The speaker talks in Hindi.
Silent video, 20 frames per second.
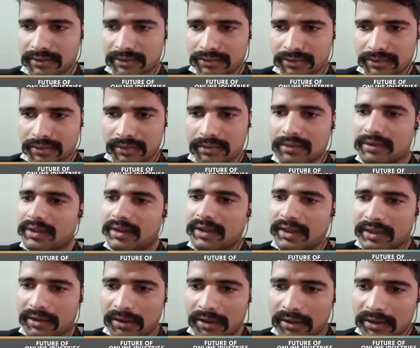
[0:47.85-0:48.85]
सो
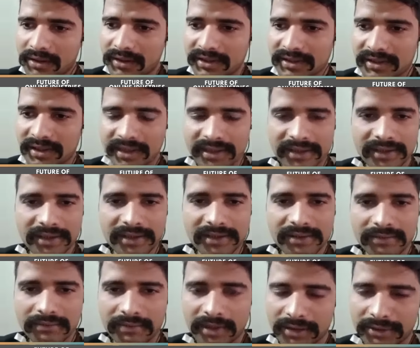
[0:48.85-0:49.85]
इन ऑल दिस केसेस
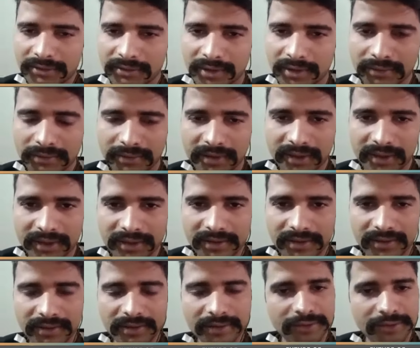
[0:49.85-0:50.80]
व्हाट यू आर डूइंग इज